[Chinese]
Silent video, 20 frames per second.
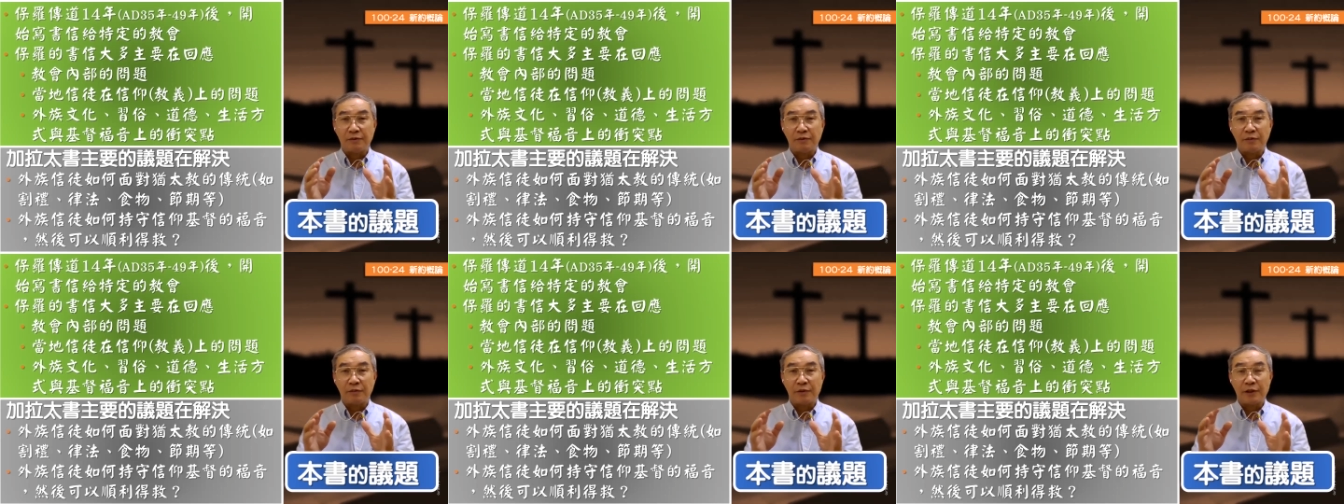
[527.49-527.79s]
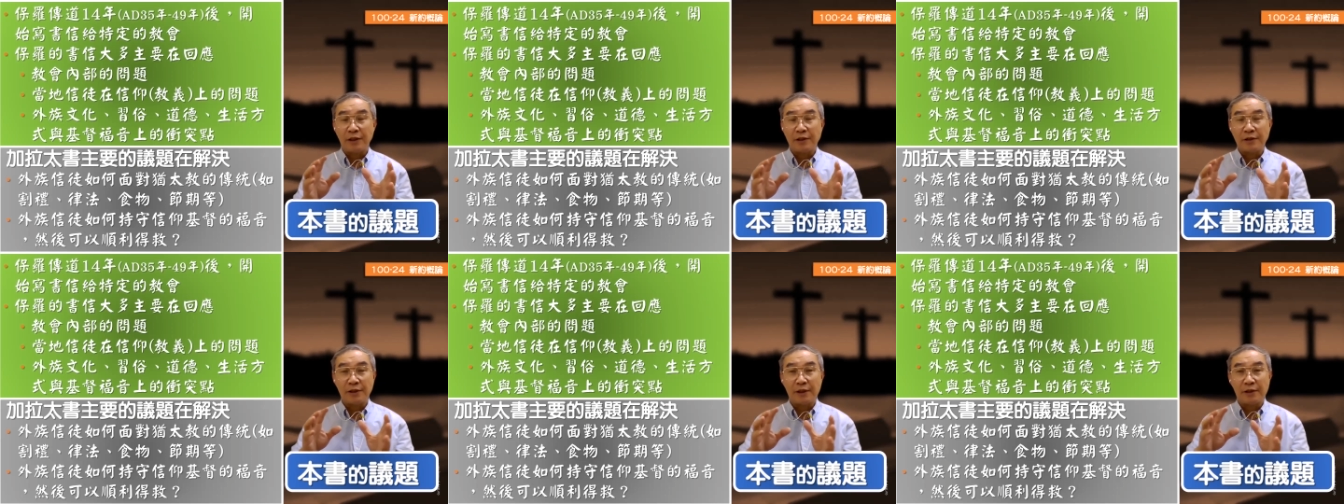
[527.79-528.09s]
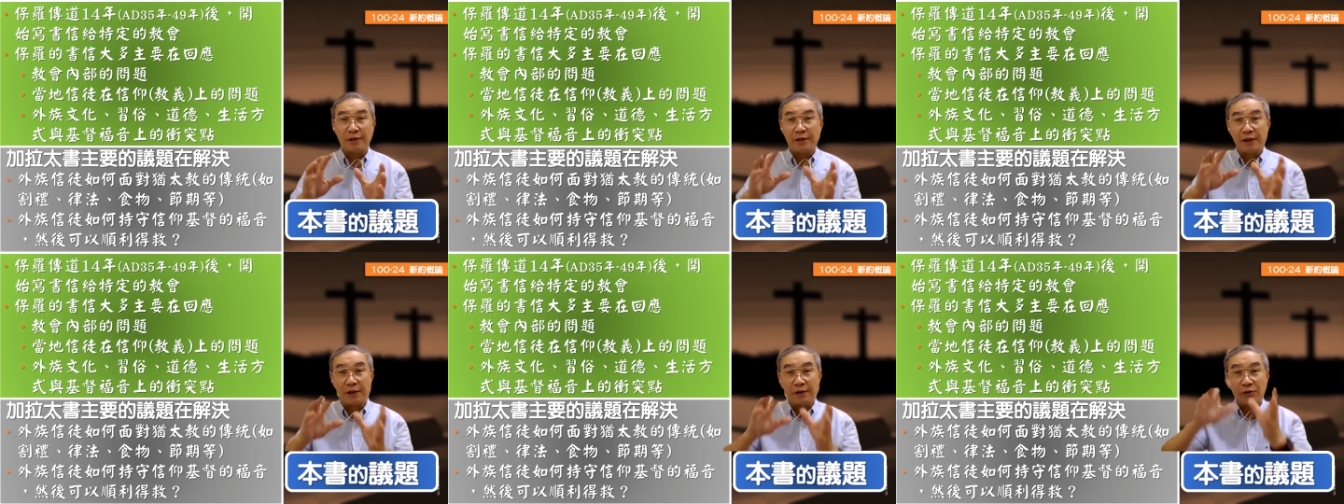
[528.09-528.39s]
我刚刚讲
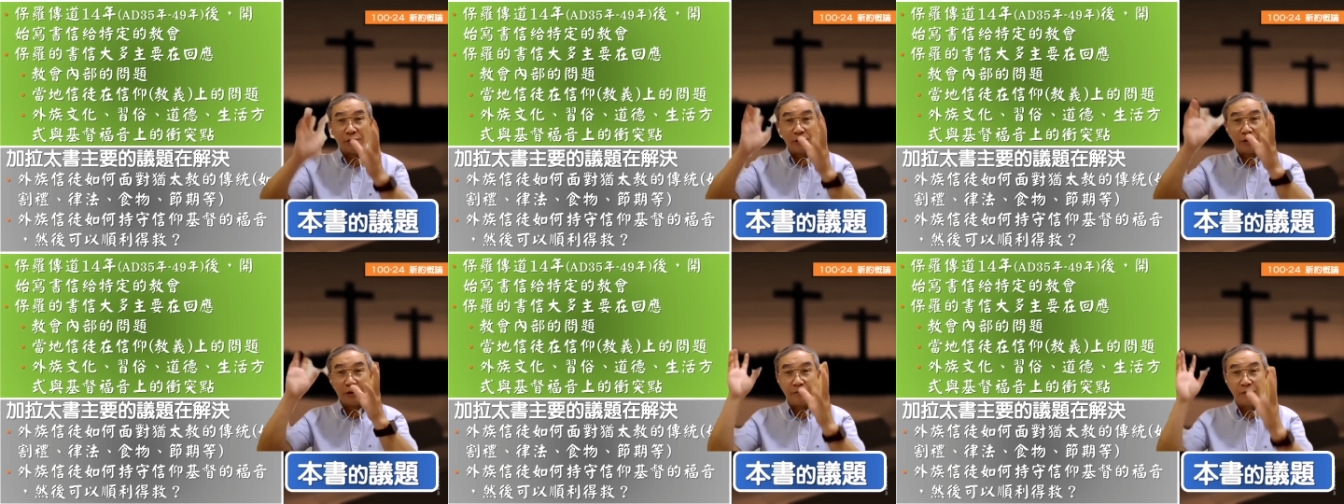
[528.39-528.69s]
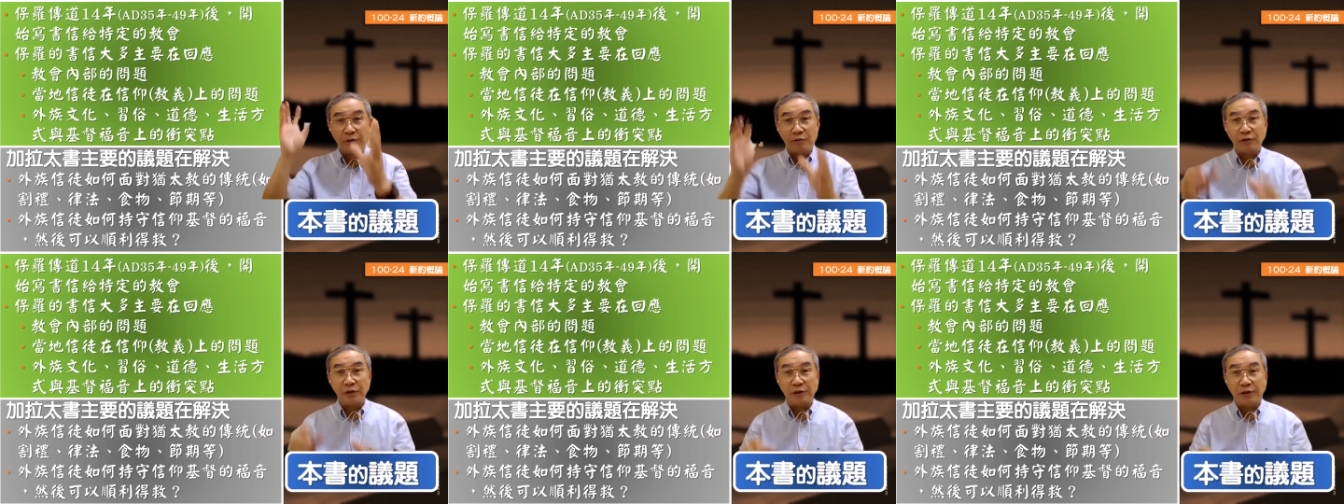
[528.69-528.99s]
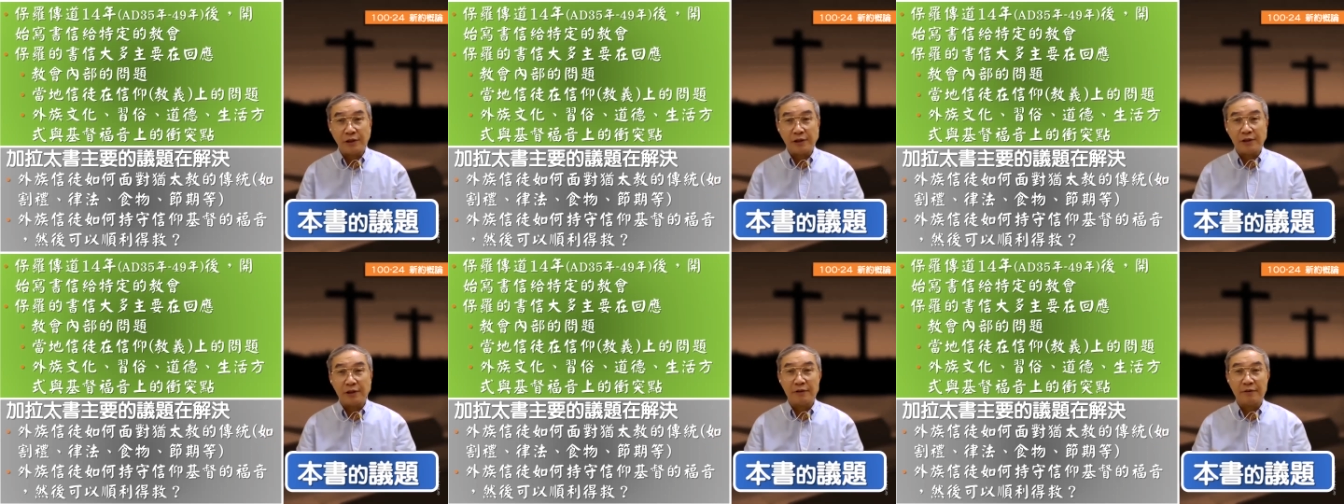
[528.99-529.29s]
了很多这么问
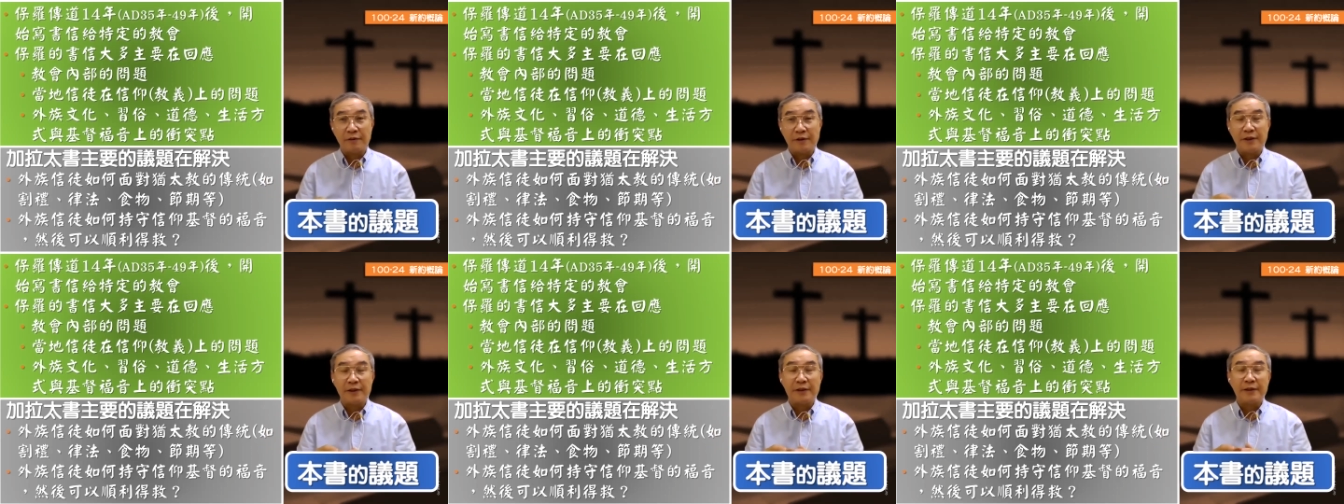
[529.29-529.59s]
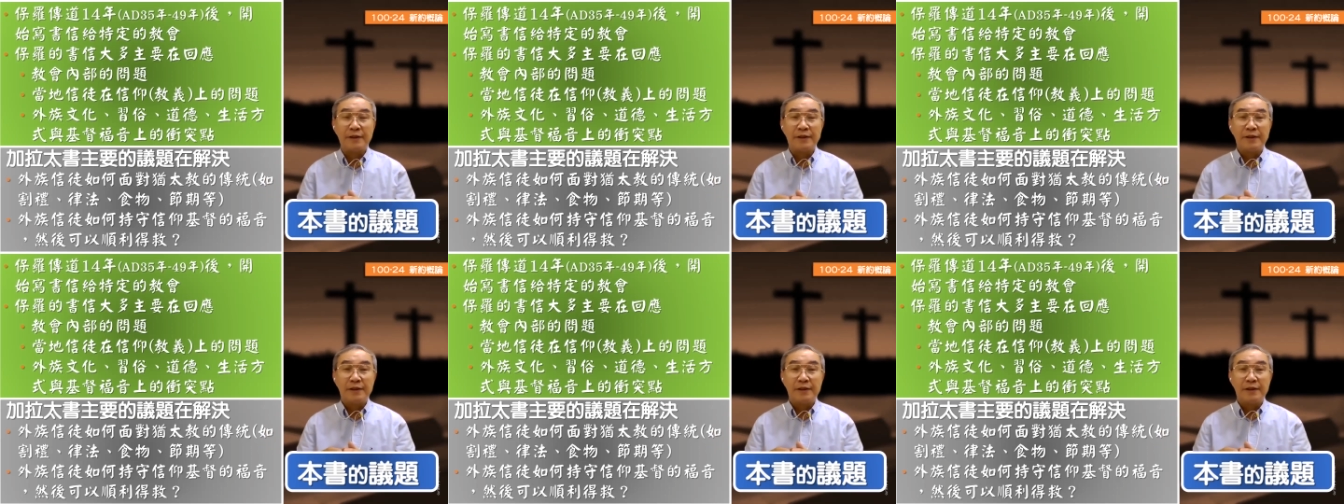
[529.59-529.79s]
题，对哈，